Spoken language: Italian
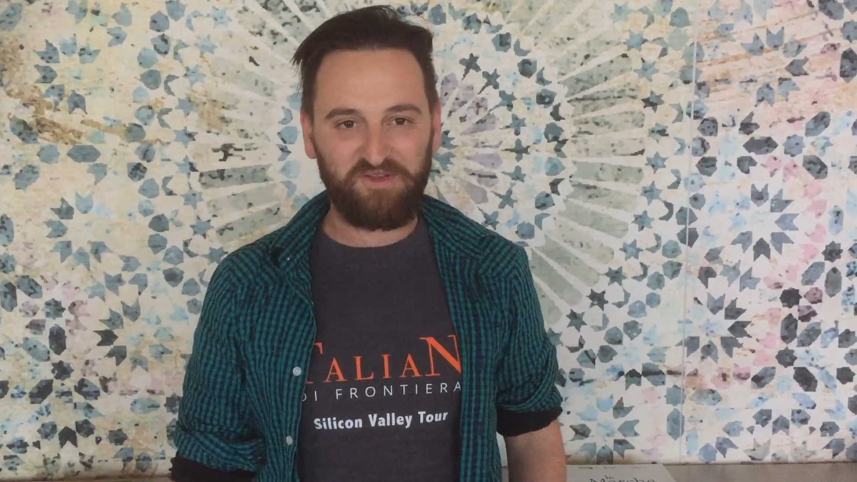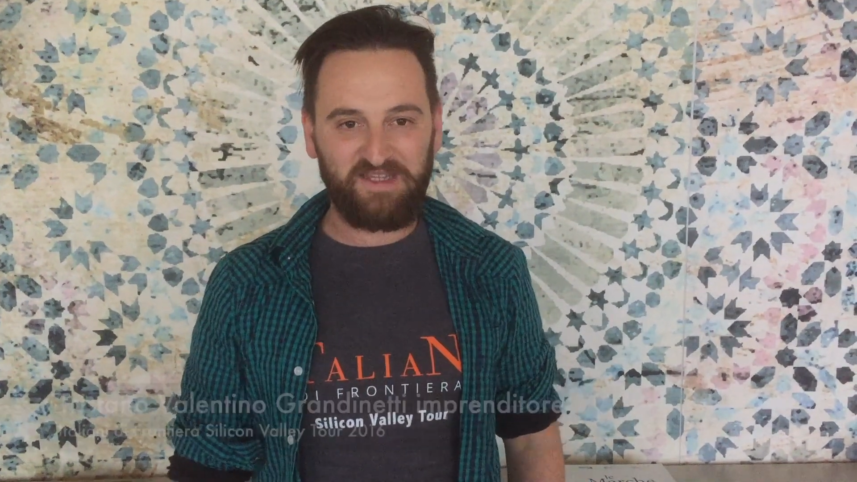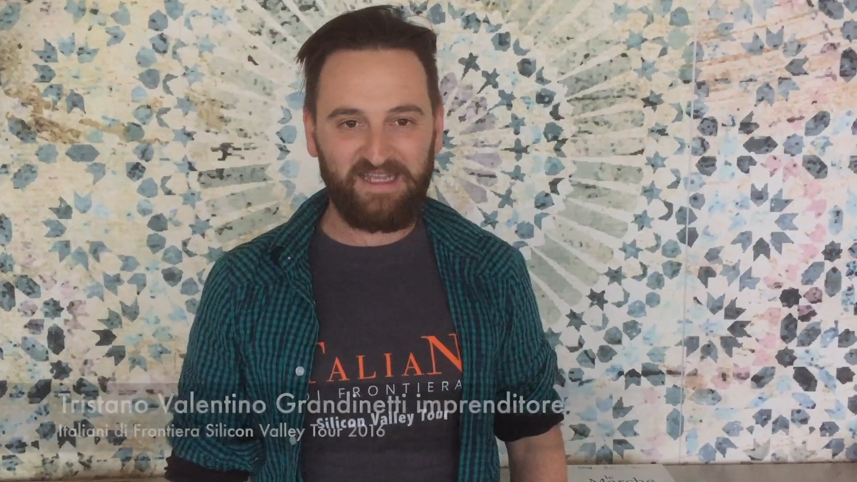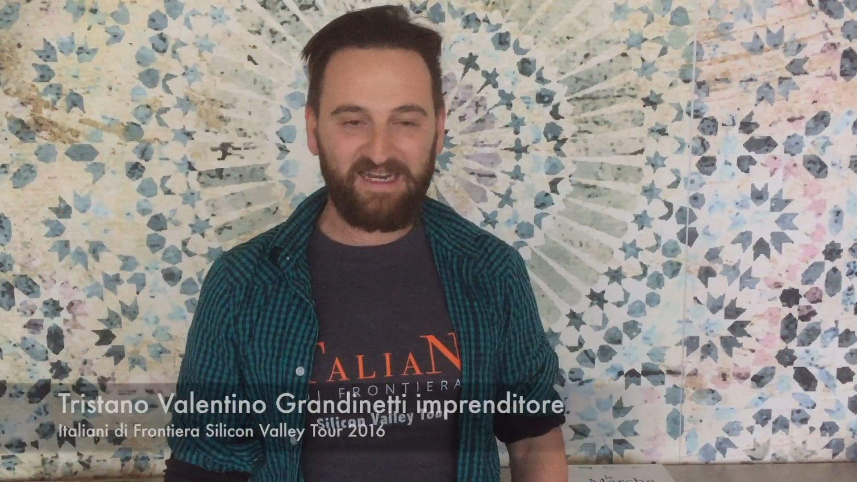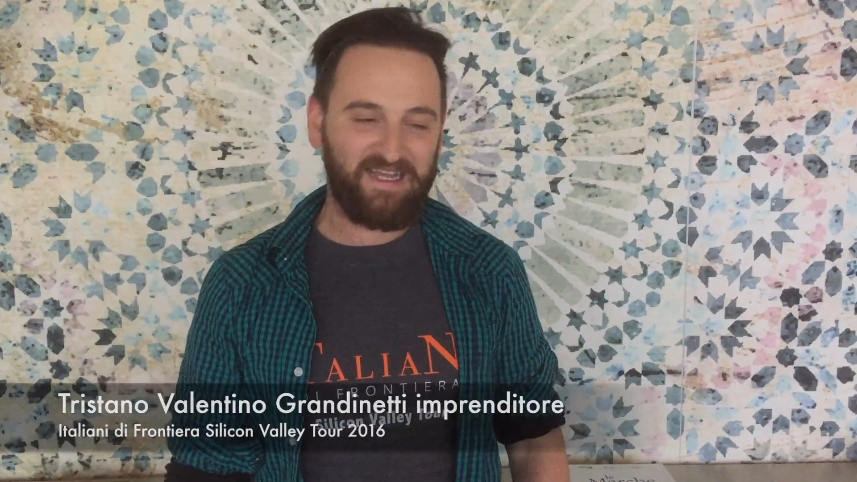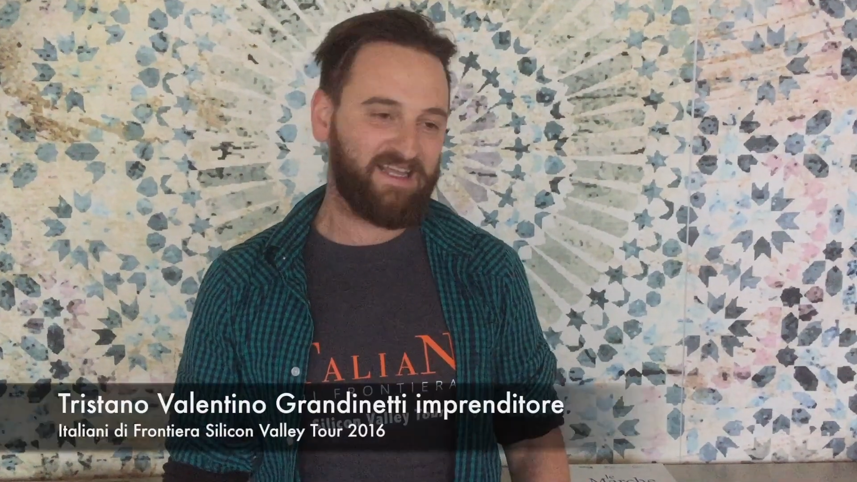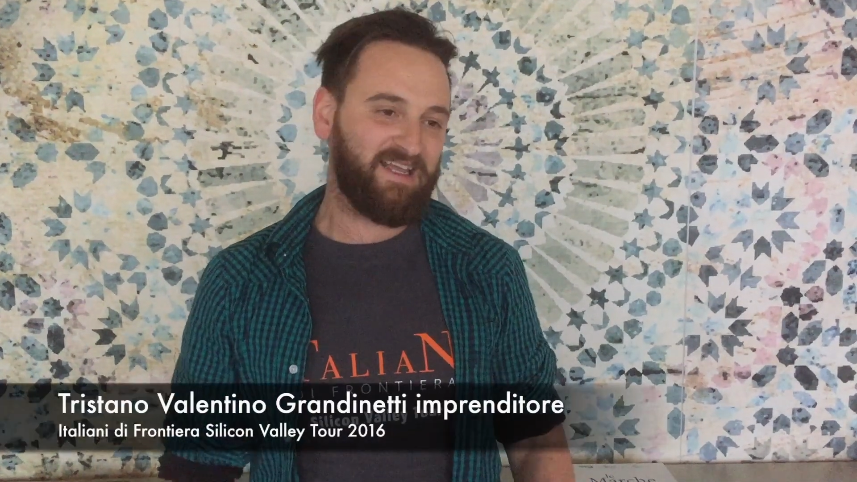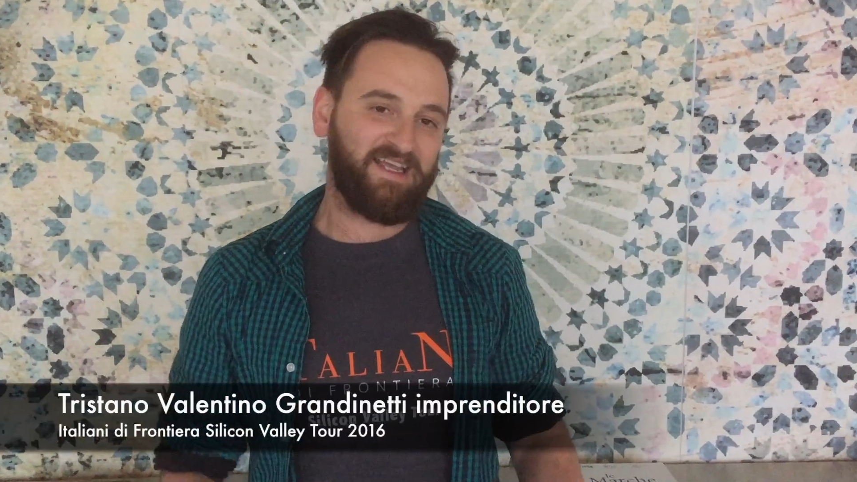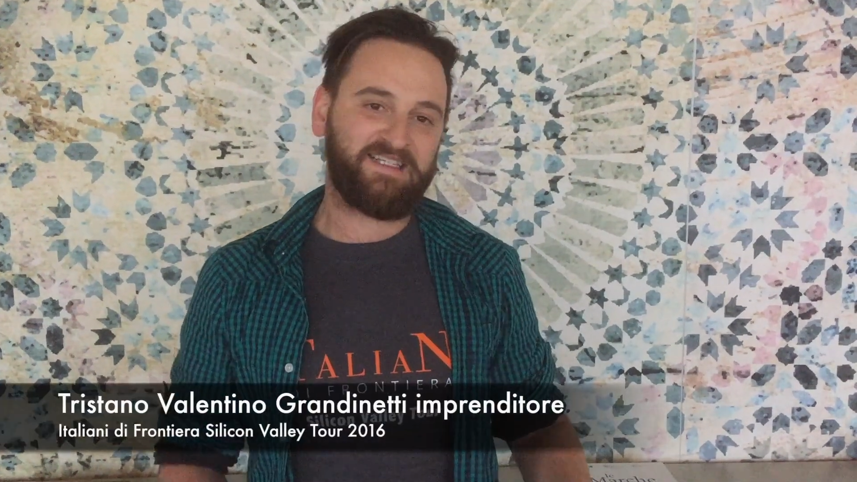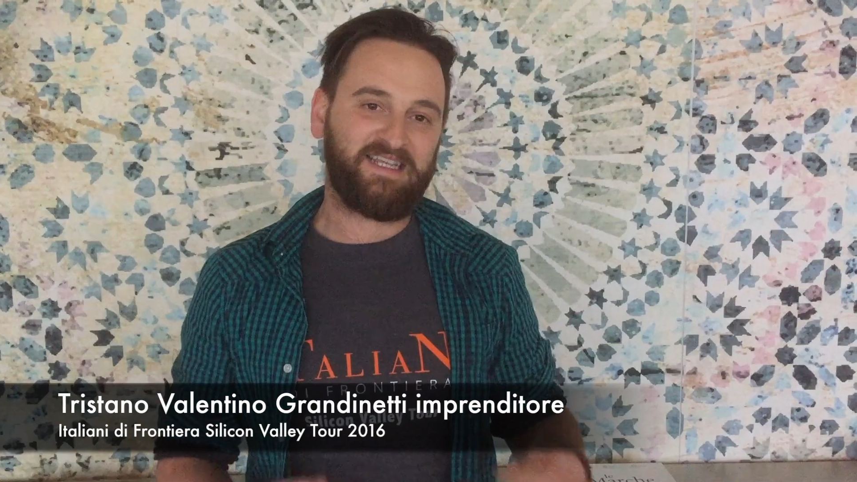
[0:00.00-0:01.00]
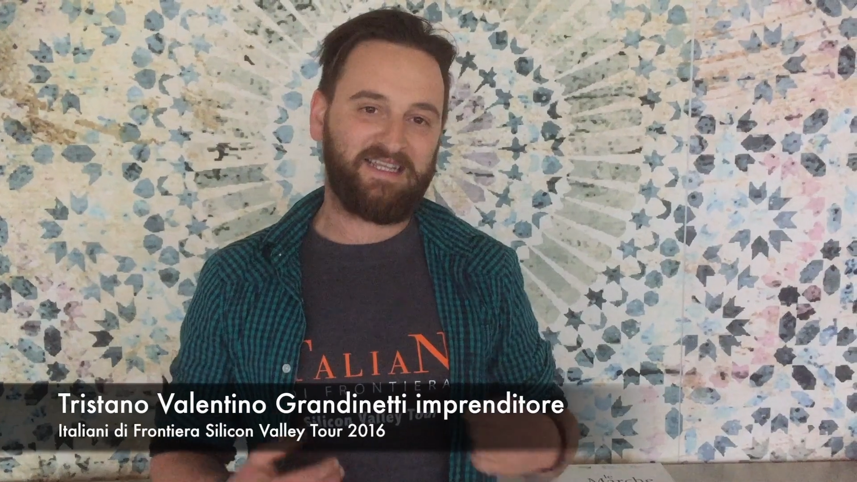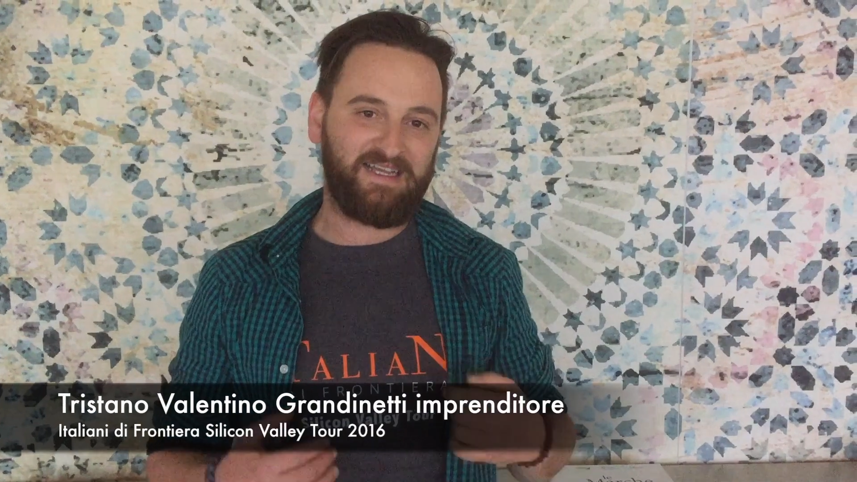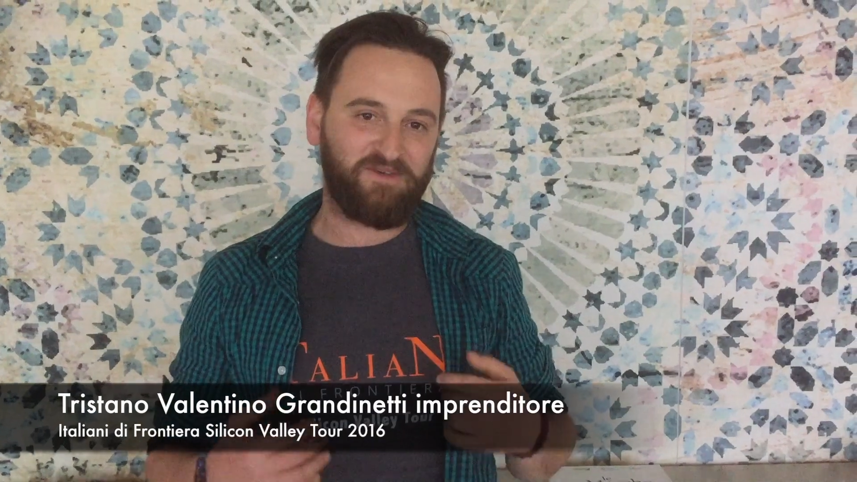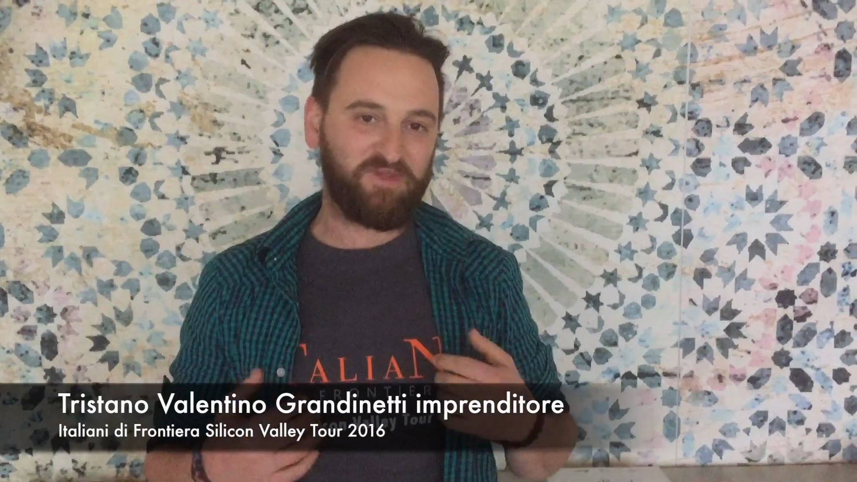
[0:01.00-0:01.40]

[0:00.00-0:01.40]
Frontiera, è stata